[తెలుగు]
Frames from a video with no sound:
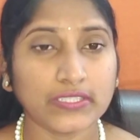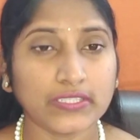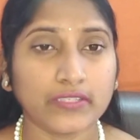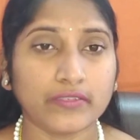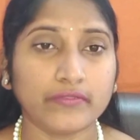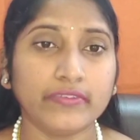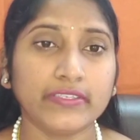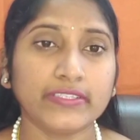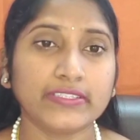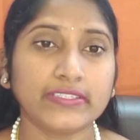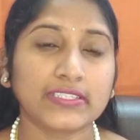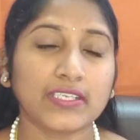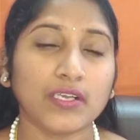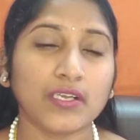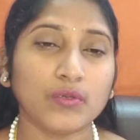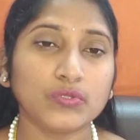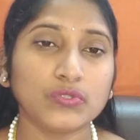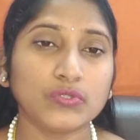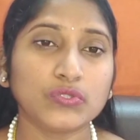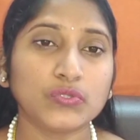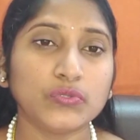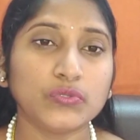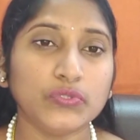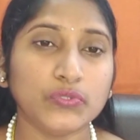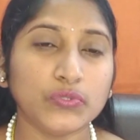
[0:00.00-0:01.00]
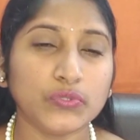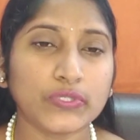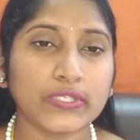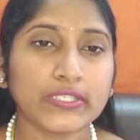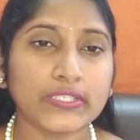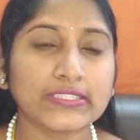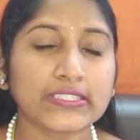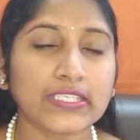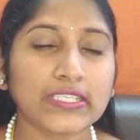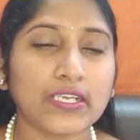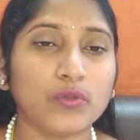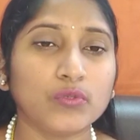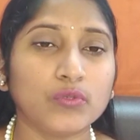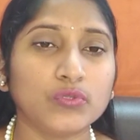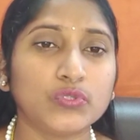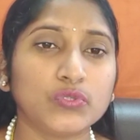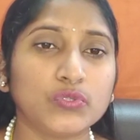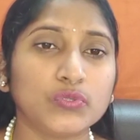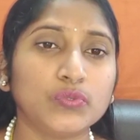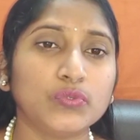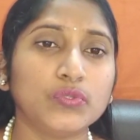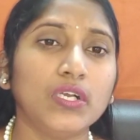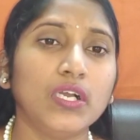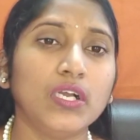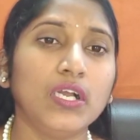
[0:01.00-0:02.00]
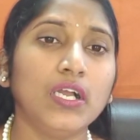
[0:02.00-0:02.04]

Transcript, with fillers: సర్విక్స్ కావచ్చు యూట్రస్ కావచ్చు